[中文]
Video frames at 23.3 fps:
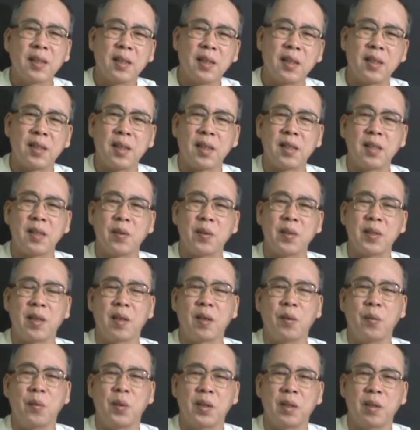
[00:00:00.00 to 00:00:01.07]
你要在社会
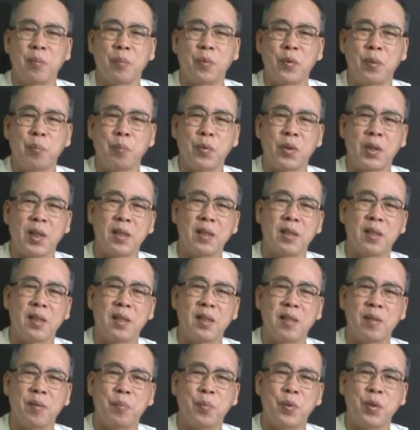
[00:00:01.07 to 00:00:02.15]
上混，你不不认识字，